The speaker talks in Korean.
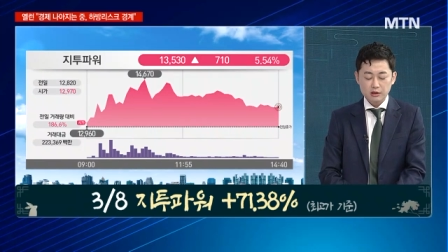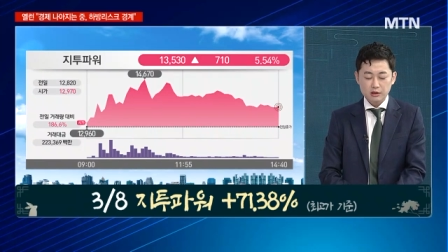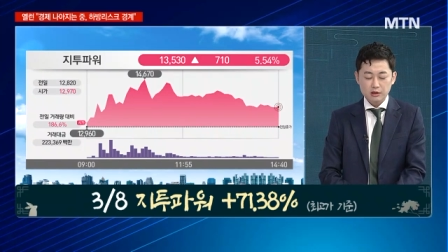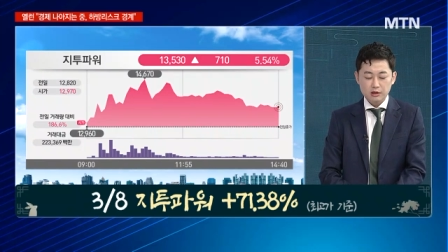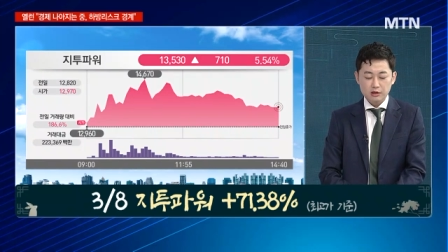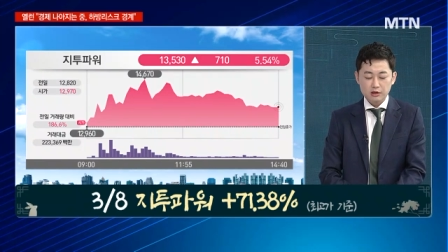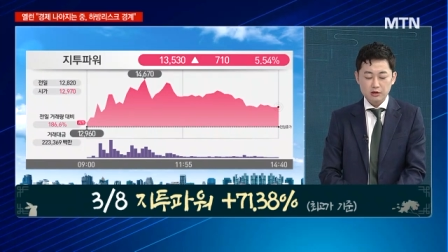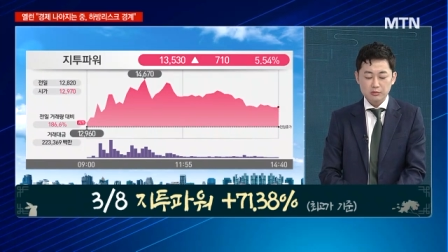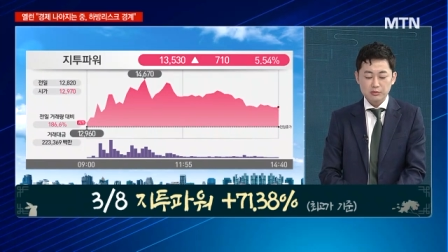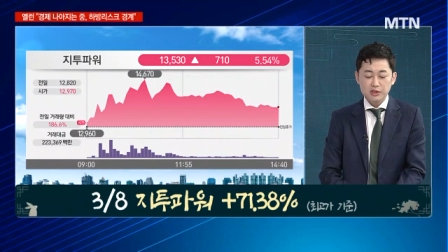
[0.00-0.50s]

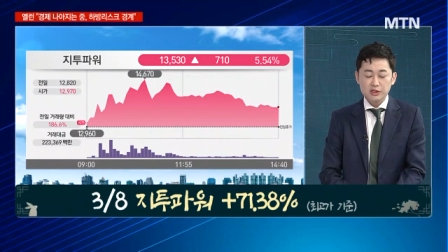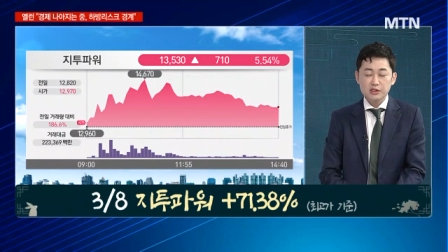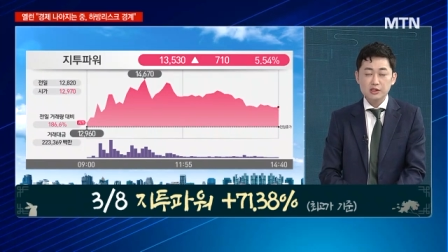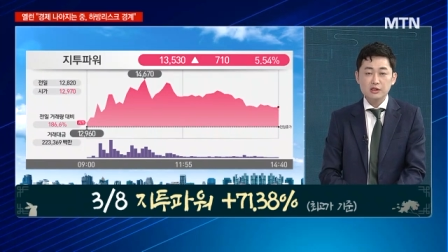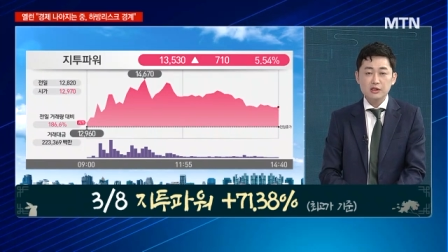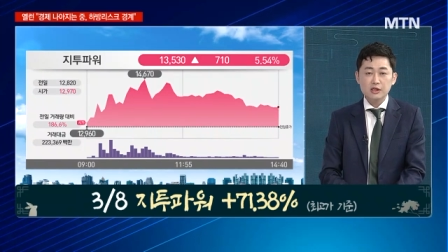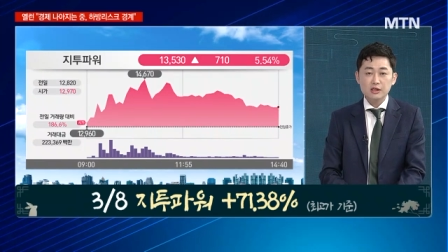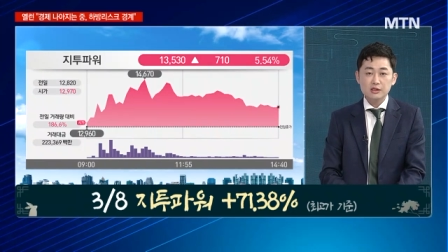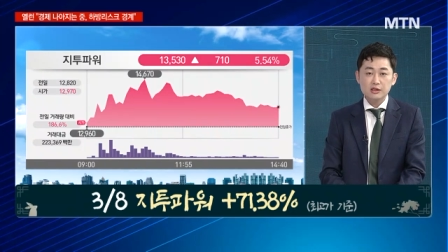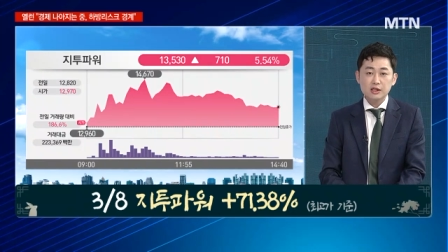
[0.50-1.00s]
어,
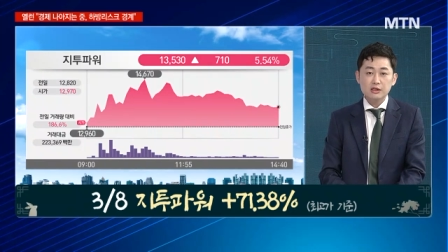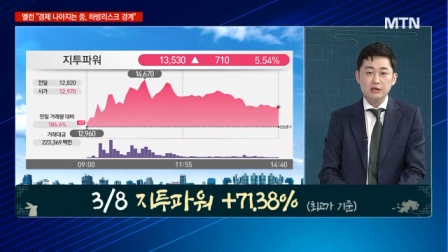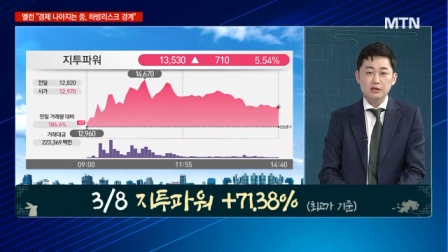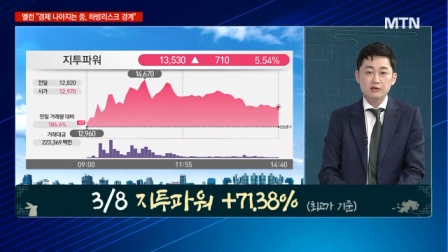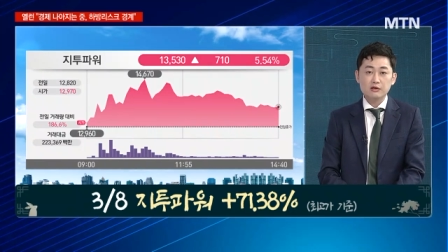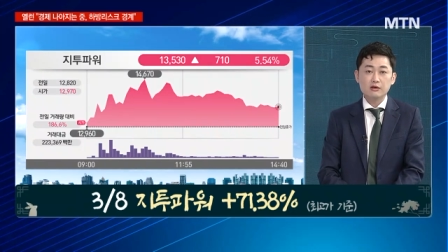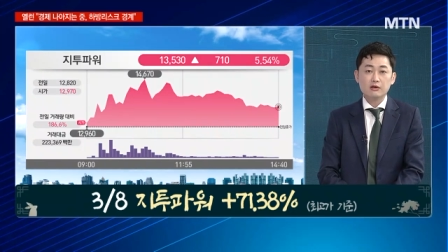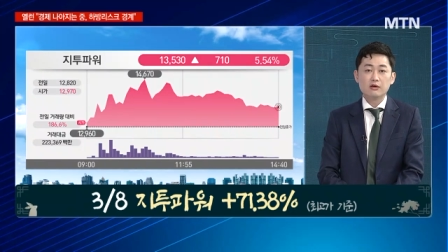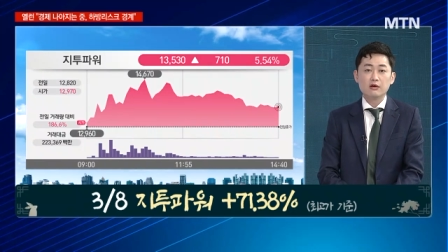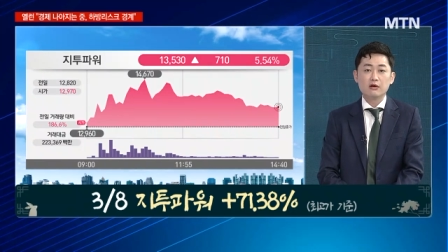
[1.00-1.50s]
미지근한
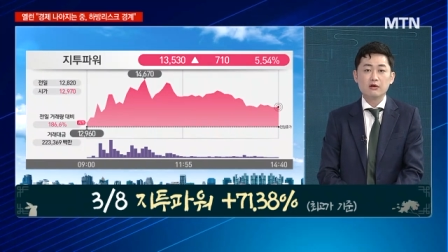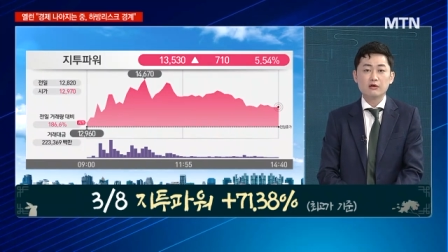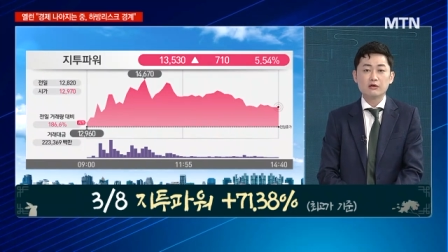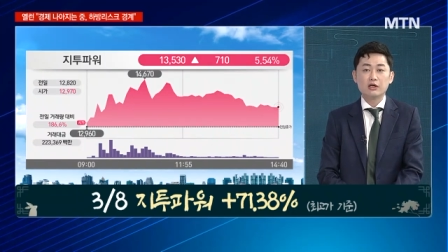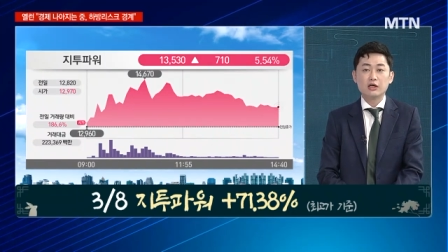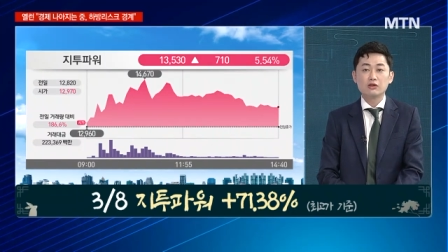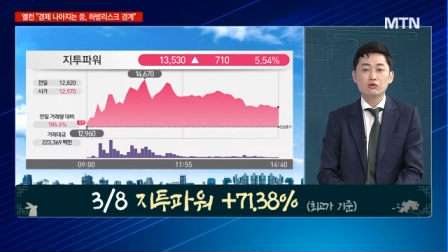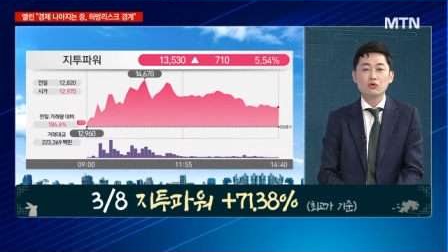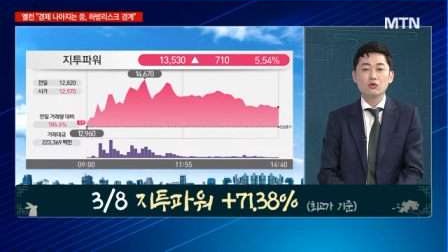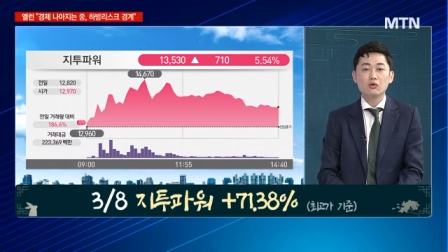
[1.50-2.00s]
자리에서 어,
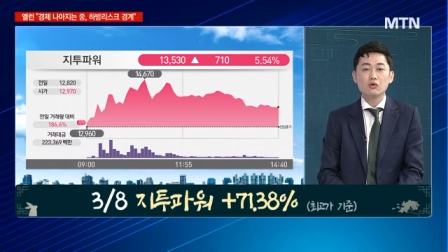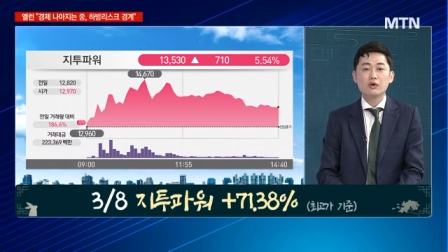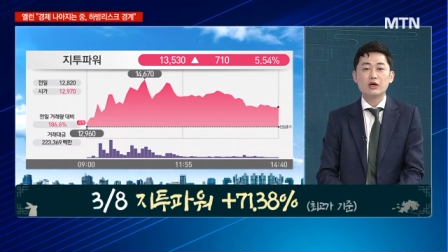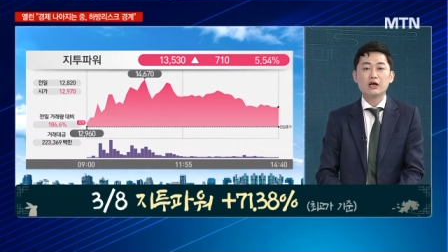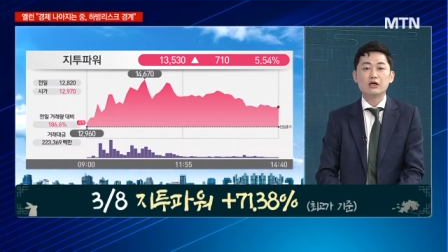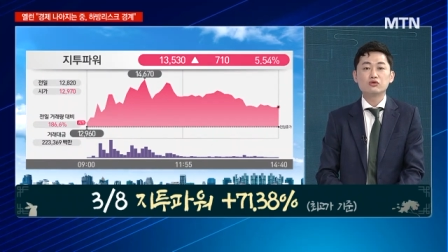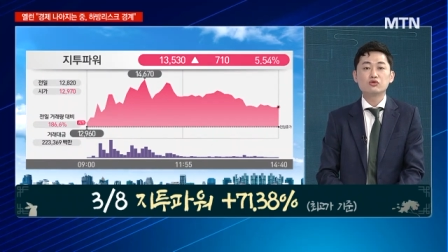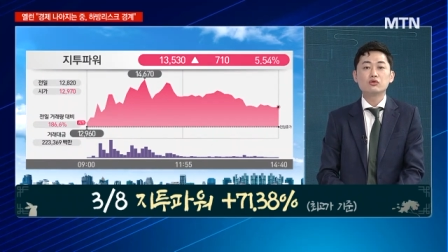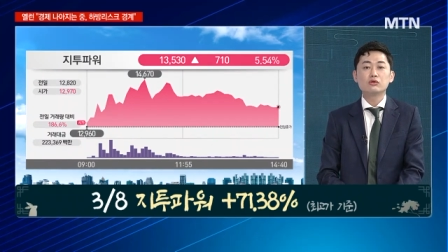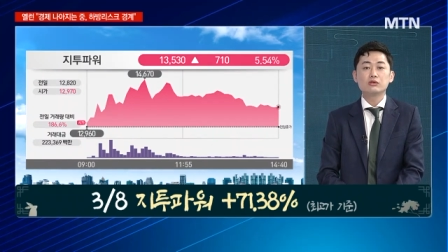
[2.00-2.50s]
계속
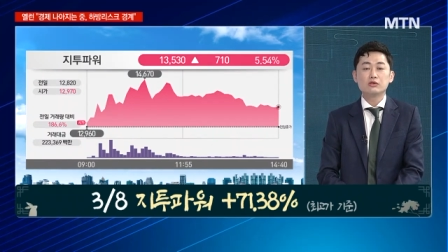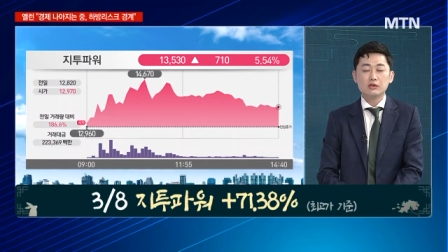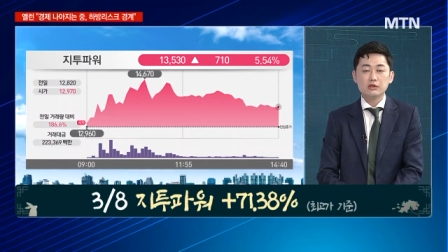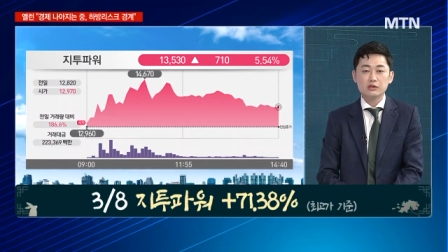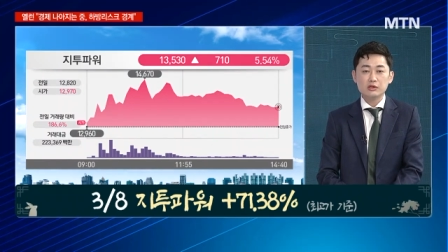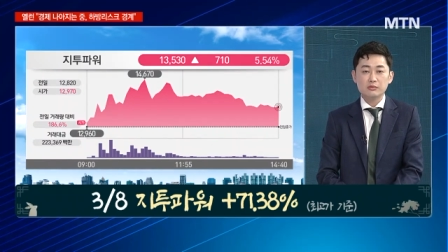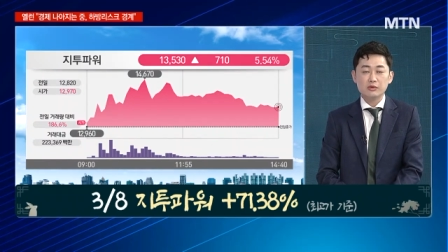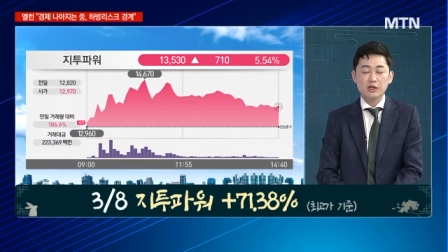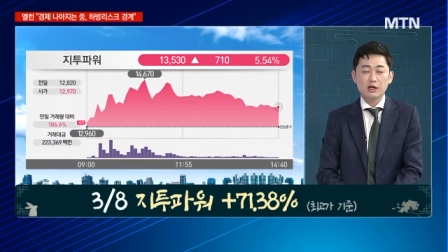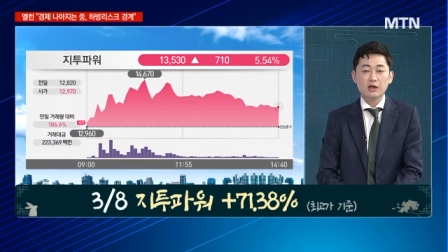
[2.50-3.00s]
강조를
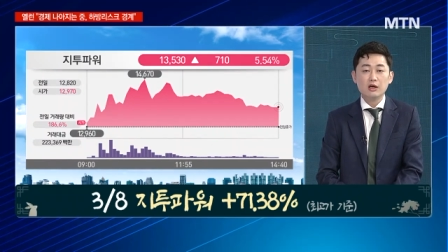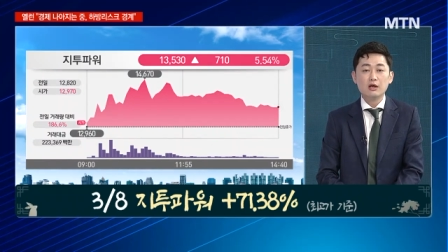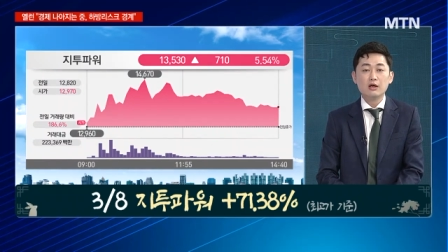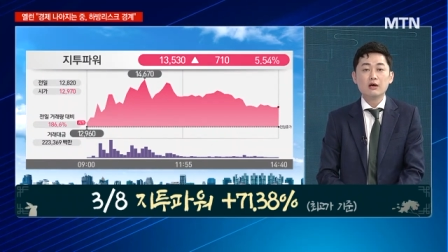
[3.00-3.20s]
드렸습니다.